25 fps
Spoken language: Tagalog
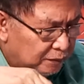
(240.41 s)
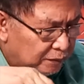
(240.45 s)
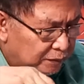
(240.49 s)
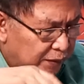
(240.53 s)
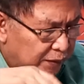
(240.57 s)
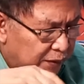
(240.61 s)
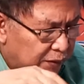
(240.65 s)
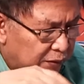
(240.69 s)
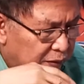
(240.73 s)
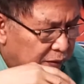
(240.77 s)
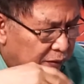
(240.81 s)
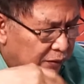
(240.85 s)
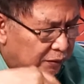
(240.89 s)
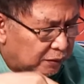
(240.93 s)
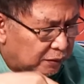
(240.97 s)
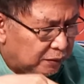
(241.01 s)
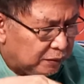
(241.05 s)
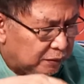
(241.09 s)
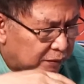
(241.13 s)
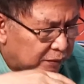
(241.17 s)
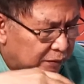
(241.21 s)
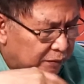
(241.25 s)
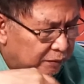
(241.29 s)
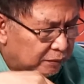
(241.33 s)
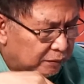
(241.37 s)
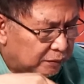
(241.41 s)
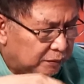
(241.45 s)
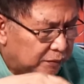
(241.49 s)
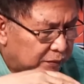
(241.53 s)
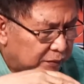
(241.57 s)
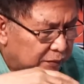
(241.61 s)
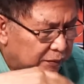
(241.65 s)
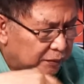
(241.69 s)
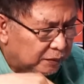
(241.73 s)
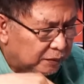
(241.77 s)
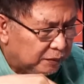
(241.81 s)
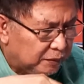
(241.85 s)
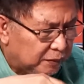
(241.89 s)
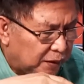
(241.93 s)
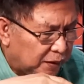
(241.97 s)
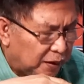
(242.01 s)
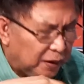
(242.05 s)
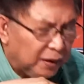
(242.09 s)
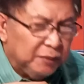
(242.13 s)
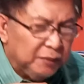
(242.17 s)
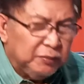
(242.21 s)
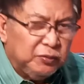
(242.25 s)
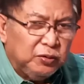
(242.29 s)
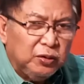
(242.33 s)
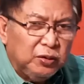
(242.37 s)
Pero
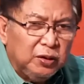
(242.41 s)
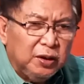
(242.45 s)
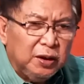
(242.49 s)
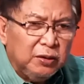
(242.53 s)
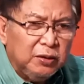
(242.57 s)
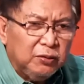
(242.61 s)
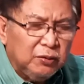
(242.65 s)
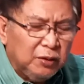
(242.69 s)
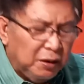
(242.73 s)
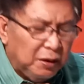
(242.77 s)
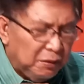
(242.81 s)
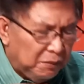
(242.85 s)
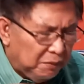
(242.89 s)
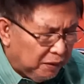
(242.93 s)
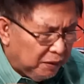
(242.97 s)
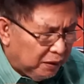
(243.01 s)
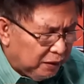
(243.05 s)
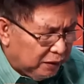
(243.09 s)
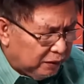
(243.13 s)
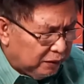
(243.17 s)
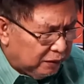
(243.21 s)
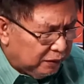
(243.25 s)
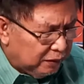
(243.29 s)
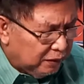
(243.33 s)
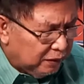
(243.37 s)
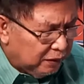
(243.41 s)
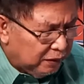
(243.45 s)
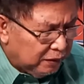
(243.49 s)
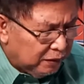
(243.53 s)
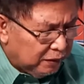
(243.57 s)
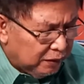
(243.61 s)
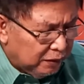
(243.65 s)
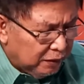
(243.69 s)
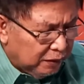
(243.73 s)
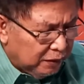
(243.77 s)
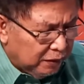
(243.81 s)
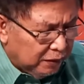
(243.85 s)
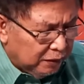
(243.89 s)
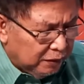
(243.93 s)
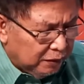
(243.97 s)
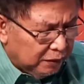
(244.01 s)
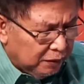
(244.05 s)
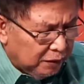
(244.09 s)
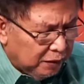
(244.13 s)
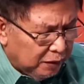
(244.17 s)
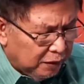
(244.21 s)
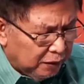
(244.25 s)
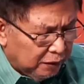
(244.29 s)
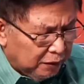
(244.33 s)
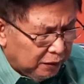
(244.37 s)
alam nyo na yung laman.
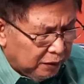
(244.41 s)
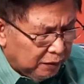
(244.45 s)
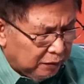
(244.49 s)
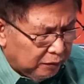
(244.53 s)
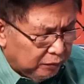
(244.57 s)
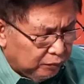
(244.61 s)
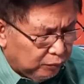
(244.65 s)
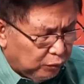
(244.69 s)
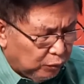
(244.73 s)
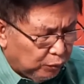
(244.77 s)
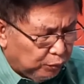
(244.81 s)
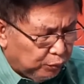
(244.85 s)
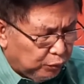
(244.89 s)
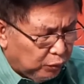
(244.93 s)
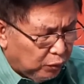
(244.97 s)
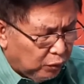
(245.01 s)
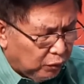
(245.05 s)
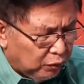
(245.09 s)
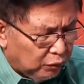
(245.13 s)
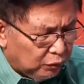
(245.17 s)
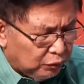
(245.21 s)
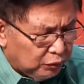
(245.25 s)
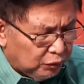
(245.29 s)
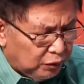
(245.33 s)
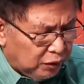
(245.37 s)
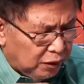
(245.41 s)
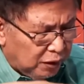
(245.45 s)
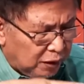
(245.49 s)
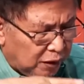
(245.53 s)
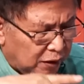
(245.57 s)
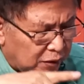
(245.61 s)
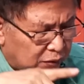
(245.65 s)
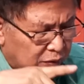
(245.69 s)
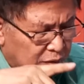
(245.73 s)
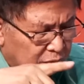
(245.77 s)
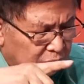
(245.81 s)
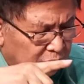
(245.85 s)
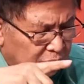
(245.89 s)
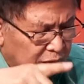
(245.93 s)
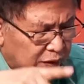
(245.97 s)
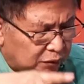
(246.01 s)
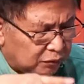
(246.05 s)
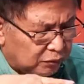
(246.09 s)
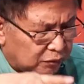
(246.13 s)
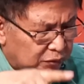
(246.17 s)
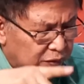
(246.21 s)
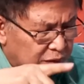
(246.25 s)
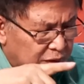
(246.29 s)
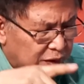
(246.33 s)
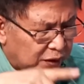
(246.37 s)
At focus lang ako
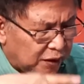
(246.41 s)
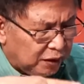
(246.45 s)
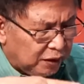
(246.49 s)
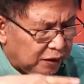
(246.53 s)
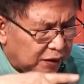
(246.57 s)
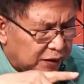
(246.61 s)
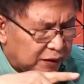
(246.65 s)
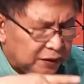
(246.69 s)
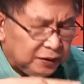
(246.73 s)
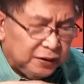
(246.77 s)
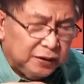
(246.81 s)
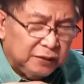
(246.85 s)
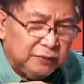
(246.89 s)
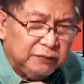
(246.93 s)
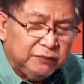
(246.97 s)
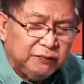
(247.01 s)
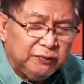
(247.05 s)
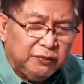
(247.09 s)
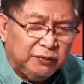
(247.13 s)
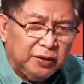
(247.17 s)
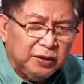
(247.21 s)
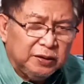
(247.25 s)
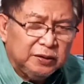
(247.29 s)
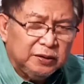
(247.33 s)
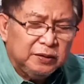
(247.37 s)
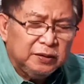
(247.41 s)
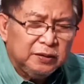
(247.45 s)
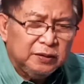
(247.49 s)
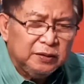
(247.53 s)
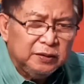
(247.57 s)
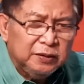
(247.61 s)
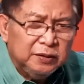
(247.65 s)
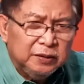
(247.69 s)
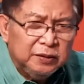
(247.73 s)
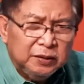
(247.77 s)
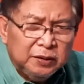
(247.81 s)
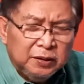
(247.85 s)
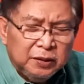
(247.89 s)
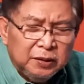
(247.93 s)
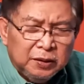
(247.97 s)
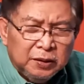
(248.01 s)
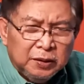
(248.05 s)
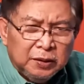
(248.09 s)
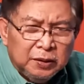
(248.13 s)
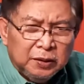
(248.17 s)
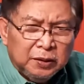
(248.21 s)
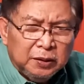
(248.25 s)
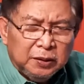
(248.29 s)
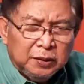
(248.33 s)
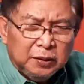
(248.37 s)
dito sa isang verse
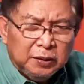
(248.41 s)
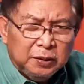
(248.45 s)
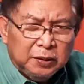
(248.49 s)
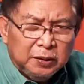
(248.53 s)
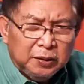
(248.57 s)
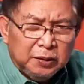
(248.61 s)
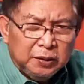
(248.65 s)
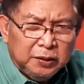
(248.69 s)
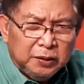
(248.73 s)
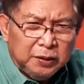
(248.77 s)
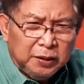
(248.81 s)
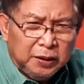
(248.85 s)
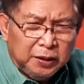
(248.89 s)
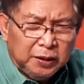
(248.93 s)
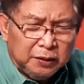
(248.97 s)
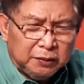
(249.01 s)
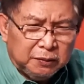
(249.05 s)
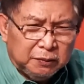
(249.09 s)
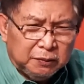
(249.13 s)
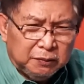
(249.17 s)
na